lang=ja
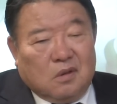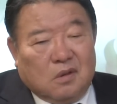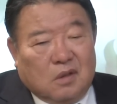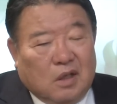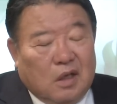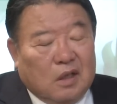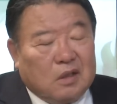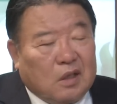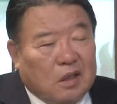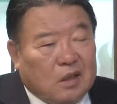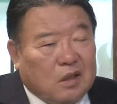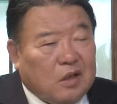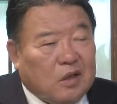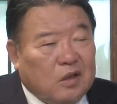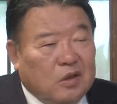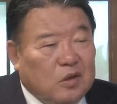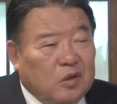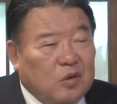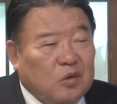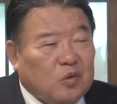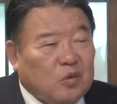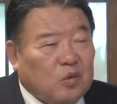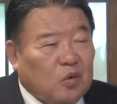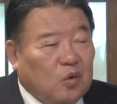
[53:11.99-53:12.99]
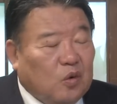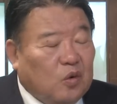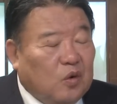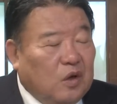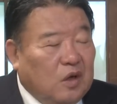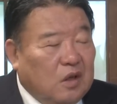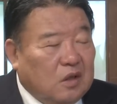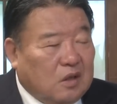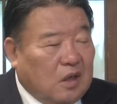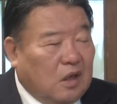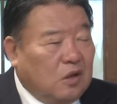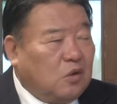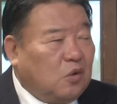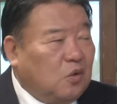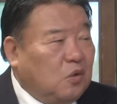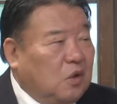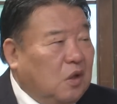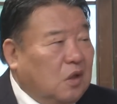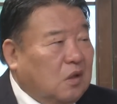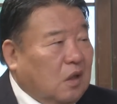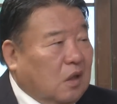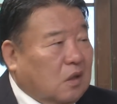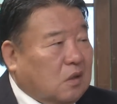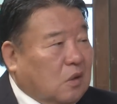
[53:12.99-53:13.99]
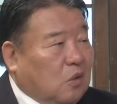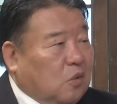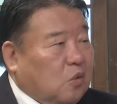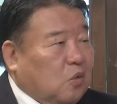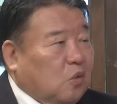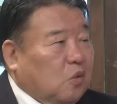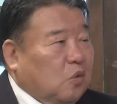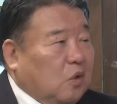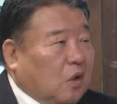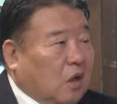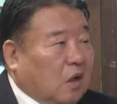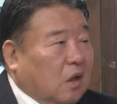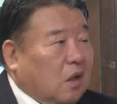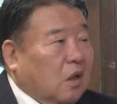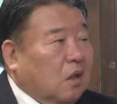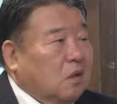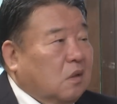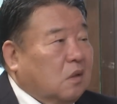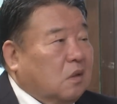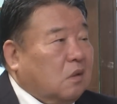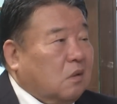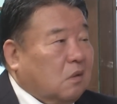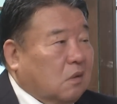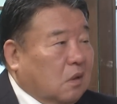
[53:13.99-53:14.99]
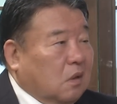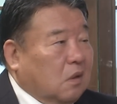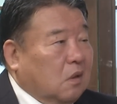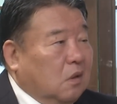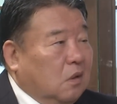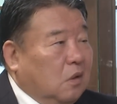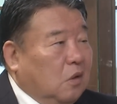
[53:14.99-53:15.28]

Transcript: データ的に言うと最初に出たやつはほとんどならないんですよね。